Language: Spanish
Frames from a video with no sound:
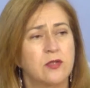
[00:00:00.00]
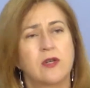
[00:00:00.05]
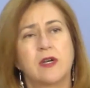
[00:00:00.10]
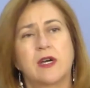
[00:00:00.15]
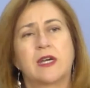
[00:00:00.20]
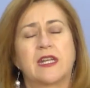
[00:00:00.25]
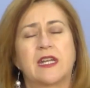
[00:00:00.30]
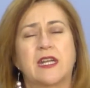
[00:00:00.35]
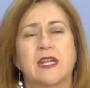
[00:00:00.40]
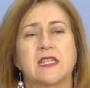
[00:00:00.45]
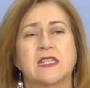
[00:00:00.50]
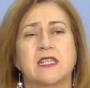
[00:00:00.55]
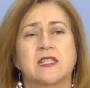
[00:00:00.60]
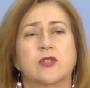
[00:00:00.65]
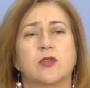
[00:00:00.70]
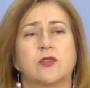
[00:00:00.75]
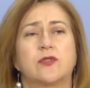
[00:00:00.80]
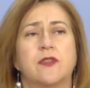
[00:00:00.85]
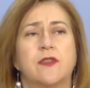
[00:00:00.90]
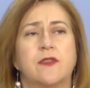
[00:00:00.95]
en generar
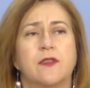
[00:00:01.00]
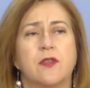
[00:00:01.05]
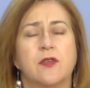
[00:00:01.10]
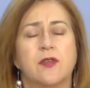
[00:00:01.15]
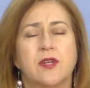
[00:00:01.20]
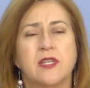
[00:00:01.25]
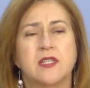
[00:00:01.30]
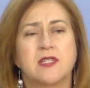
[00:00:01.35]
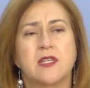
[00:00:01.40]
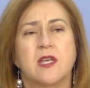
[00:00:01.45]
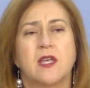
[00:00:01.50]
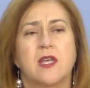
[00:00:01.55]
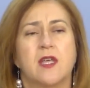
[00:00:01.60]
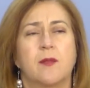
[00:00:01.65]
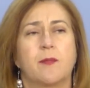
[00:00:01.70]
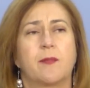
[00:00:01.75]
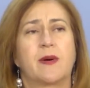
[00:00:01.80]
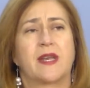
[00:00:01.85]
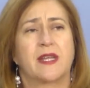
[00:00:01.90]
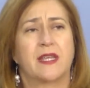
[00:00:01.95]
esas condiciones
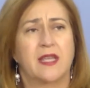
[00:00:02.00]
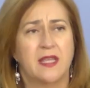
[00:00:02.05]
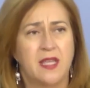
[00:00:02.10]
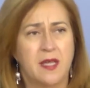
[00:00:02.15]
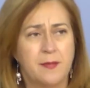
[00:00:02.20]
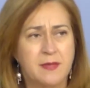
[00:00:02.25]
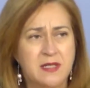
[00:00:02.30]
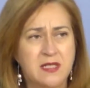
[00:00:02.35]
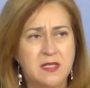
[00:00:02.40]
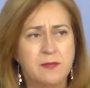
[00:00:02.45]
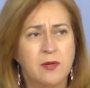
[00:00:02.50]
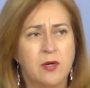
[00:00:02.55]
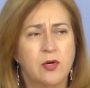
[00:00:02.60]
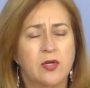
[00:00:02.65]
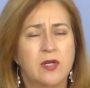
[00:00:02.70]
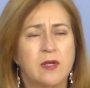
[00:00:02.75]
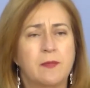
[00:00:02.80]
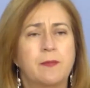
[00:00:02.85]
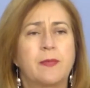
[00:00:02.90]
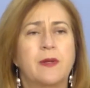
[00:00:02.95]
para que haya más y
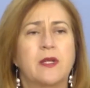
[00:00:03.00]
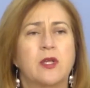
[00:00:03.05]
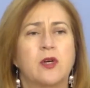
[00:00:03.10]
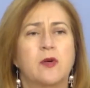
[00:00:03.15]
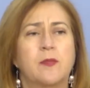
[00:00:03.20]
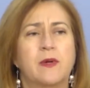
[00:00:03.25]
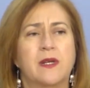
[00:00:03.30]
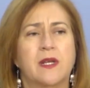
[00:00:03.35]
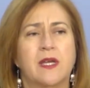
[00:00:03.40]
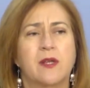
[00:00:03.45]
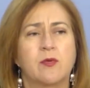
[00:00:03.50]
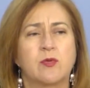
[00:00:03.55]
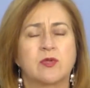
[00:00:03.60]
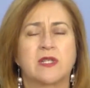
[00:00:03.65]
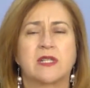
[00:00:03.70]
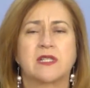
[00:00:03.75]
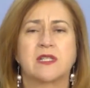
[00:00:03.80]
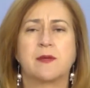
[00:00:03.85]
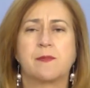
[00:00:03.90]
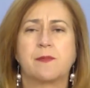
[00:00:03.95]
mejor empleo, para que
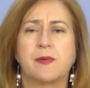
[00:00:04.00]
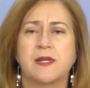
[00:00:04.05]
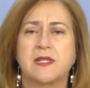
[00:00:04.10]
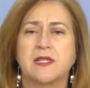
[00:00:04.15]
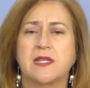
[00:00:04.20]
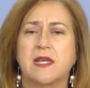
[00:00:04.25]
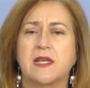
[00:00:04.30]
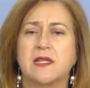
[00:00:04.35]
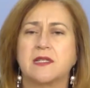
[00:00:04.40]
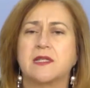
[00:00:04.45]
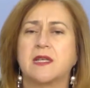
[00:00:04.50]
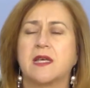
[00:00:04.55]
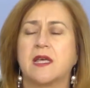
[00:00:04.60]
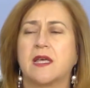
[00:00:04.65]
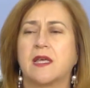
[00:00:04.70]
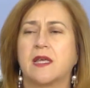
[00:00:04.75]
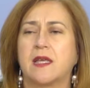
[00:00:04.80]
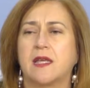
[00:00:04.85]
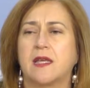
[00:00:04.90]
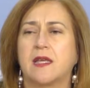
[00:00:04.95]
nuestras empresas
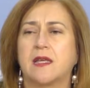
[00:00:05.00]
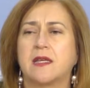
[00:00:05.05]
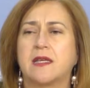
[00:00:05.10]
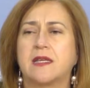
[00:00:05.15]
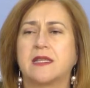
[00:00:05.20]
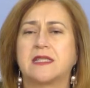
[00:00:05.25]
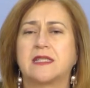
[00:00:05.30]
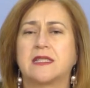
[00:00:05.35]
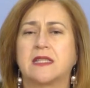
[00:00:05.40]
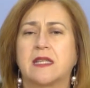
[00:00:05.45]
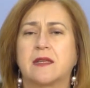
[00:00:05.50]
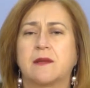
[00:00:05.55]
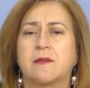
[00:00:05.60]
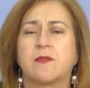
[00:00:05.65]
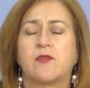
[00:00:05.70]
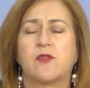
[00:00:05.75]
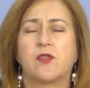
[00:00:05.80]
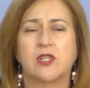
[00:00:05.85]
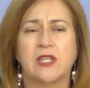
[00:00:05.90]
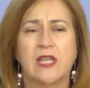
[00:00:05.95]
eh, estén
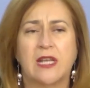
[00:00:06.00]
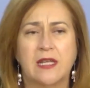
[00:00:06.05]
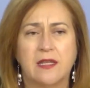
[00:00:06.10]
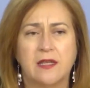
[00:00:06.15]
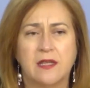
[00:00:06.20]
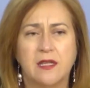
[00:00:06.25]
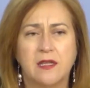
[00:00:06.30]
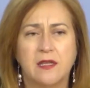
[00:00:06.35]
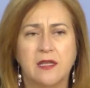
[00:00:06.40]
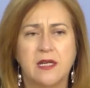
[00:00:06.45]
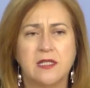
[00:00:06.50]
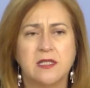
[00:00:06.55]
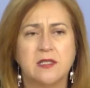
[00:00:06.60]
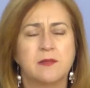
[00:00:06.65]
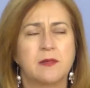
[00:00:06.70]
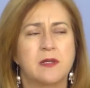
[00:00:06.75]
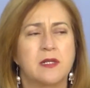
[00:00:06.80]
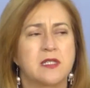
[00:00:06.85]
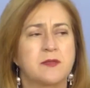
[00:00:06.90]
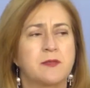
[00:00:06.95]

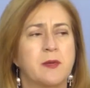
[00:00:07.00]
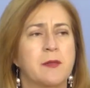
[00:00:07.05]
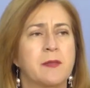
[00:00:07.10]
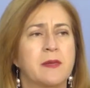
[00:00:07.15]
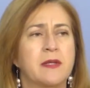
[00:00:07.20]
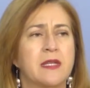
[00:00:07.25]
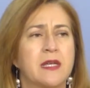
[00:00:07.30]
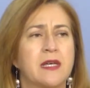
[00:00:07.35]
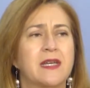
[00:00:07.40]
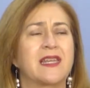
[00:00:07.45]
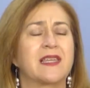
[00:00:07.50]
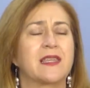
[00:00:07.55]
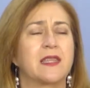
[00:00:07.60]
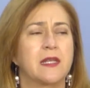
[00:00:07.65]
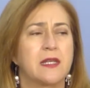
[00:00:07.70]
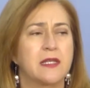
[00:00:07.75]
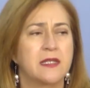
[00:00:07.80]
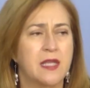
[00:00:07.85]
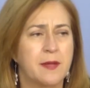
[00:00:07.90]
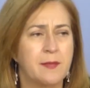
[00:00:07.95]
fortalecidas, les permita
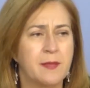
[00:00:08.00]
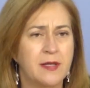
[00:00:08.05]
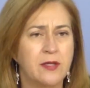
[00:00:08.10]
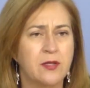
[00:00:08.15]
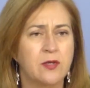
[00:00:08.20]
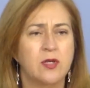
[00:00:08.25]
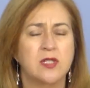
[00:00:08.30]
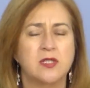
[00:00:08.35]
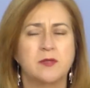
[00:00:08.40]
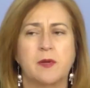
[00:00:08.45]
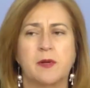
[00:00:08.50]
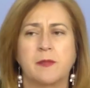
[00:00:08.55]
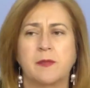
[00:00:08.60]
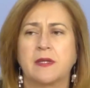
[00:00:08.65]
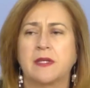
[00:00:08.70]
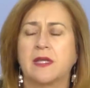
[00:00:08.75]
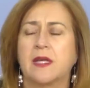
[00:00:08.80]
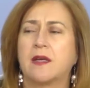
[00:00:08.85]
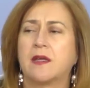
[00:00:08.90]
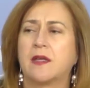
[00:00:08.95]
crecer en tamaño, les
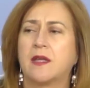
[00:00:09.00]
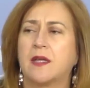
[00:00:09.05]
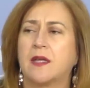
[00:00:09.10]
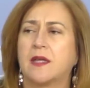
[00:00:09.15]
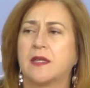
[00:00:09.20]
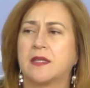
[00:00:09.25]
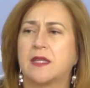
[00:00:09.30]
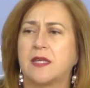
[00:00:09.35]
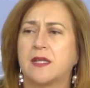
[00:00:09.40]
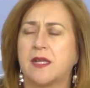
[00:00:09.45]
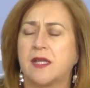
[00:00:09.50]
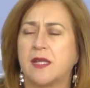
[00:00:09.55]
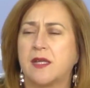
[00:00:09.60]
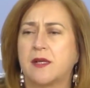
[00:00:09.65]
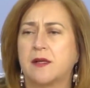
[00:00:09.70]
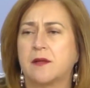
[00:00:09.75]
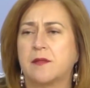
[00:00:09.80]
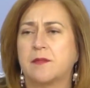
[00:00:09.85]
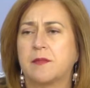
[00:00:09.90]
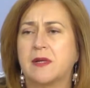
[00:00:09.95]
permita
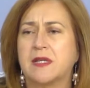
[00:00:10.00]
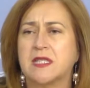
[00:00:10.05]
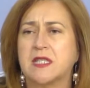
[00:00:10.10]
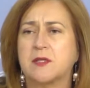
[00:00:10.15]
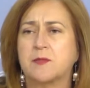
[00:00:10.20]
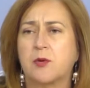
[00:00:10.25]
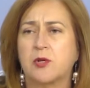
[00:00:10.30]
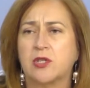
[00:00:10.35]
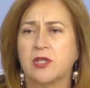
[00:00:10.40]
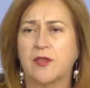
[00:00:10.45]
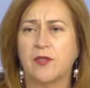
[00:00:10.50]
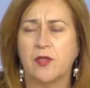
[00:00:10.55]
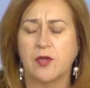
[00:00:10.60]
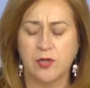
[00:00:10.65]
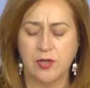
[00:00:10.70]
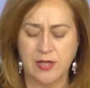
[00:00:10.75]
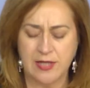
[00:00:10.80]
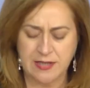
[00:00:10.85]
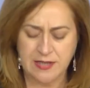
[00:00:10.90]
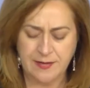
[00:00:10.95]
tener más
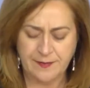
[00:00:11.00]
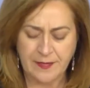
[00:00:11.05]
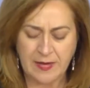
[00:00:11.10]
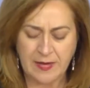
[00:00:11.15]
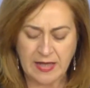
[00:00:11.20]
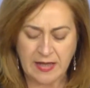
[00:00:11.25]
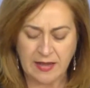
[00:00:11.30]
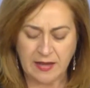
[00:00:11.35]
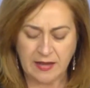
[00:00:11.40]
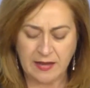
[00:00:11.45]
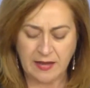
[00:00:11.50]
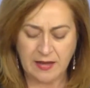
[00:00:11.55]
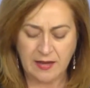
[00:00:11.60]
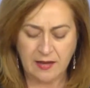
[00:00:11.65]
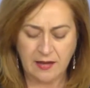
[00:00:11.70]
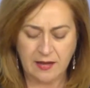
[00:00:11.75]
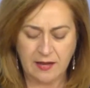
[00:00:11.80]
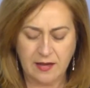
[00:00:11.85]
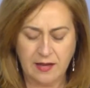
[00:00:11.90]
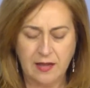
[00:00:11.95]
exportaciones
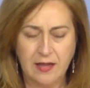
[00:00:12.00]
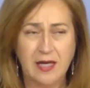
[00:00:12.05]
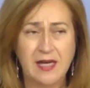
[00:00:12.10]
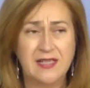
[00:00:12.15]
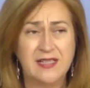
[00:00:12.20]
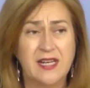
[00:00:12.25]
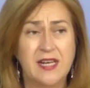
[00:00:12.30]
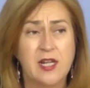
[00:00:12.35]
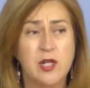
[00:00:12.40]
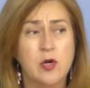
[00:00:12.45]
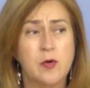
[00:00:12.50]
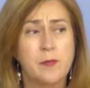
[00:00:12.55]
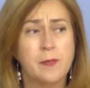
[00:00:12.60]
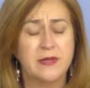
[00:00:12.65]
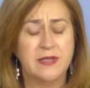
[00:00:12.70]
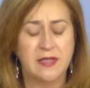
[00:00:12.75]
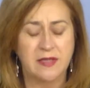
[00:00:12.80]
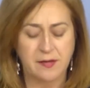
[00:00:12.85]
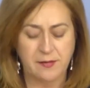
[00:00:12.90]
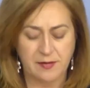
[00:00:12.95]
y eh, ganar en
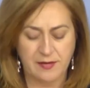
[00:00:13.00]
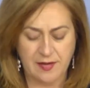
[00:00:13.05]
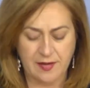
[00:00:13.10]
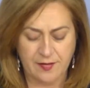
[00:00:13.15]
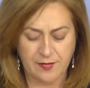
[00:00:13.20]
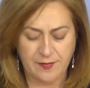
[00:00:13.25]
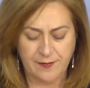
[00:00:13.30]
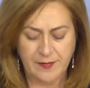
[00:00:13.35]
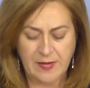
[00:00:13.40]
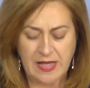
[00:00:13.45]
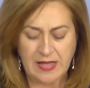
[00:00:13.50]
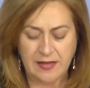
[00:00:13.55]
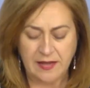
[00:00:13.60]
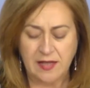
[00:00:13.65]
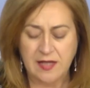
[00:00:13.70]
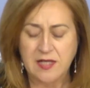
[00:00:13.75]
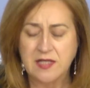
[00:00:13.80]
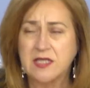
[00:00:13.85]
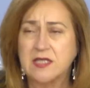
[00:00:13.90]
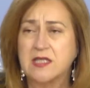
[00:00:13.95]
competitividad.
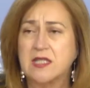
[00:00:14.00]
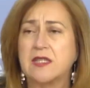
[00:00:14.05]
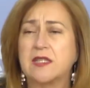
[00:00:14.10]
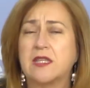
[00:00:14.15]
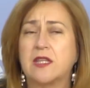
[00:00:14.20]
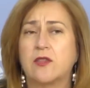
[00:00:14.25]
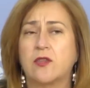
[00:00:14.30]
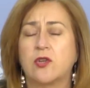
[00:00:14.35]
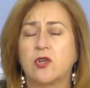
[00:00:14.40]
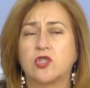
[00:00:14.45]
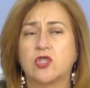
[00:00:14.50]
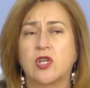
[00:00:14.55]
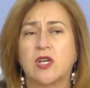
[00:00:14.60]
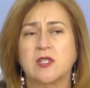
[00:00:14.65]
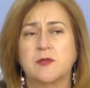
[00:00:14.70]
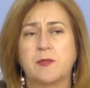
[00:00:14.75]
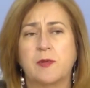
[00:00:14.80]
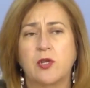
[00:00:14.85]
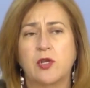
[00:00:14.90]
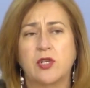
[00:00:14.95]
Y en este sentido, los
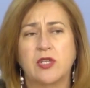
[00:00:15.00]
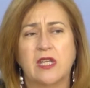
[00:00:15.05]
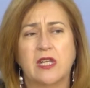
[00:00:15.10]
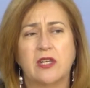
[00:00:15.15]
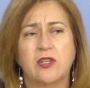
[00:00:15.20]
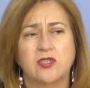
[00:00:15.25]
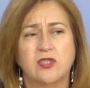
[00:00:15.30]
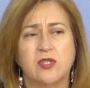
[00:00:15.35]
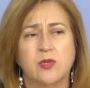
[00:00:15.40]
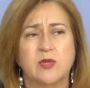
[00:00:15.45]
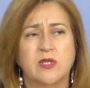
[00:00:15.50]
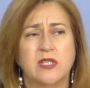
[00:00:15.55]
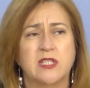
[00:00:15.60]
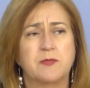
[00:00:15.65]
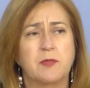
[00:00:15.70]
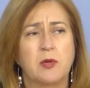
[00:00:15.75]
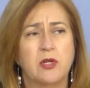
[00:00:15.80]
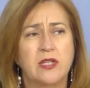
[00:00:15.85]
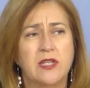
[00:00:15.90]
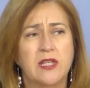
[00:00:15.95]
ejes prioritarios de nuestras
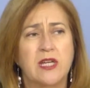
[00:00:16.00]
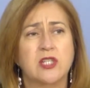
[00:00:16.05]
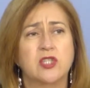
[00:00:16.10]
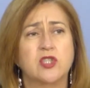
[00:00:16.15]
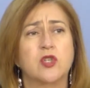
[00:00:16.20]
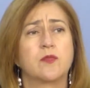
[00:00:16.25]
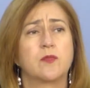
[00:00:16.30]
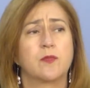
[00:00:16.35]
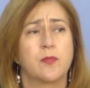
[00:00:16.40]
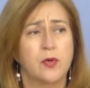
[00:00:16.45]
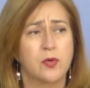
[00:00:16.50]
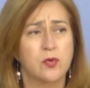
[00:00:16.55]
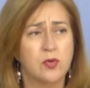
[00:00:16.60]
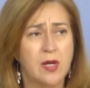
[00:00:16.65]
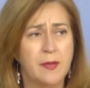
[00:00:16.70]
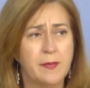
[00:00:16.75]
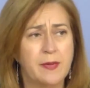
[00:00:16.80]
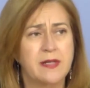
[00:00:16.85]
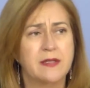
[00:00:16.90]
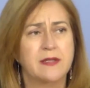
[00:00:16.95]
políticas son, por
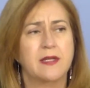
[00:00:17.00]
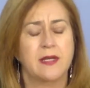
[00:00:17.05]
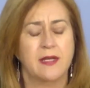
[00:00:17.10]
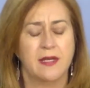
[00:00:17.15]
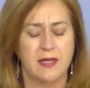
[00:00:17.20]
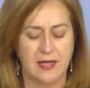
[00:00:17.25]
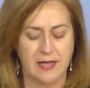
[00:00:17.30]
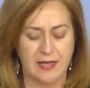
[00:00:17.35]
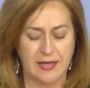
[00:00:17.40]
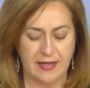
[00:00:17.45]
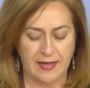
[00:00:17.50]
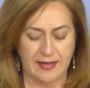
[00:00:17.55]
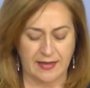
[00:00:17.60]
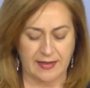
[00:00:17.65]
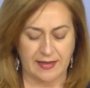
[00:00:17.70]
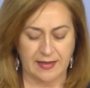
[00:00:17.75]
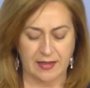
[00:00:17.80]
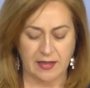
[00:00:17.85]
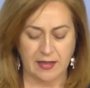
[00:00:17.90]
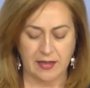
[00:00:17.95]
una parte,
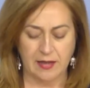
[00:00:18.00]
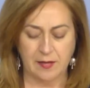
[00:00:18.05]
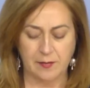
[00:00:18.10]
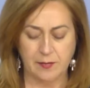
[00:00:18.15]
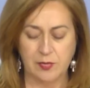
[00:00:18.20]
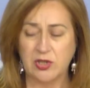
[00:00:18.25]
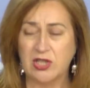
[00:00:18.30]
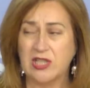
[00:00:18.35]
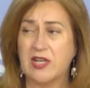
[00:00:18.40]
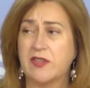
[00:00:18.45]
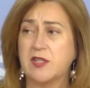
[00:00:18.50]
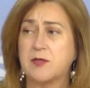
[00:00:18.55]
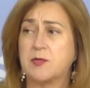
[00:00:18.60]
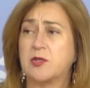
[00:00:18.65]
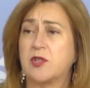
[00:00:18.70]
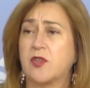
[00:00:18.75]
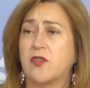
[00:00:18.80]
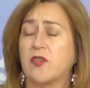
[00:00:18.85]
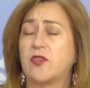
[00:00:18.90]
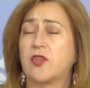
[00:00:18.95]
el poner a
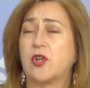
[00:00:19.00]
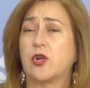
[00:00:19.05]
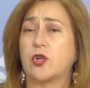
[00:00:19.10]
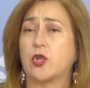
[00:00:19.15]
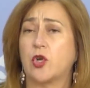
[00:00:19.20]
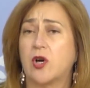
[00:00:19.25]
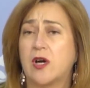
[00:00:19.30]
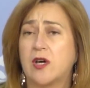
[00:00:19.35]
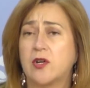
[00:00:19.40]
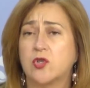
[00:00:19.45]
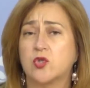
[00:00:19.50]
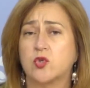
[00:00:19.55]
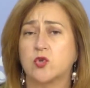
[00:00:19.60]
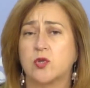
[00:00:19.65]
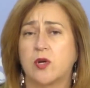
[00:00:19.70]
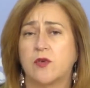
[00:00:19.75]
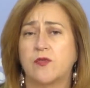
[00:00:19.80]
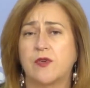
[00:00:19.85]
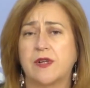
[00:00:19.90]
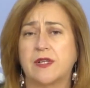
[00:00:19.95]
disposición de los riojanos
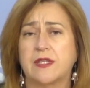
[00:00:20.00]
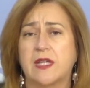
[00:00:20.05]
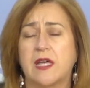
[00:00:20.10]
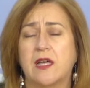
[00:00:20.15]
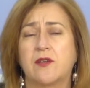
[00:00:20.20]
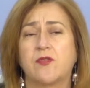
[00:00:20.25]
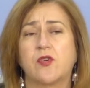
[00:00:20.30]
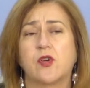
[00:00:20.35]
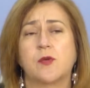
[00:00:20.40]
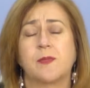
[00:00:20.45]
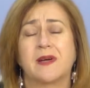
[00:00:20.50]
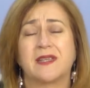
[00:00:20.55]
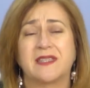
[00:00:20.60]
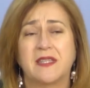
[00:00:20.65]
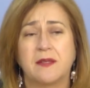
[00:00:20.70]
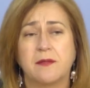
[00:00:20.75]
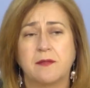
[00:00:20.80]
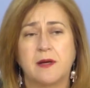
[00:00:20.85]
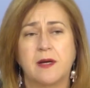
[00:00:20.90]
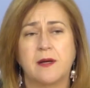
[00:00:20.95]
una oferta
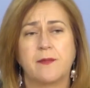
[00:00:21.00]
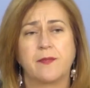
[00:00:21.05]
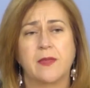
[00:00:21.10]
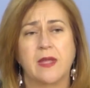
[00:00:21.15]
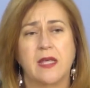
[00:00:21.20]
formativa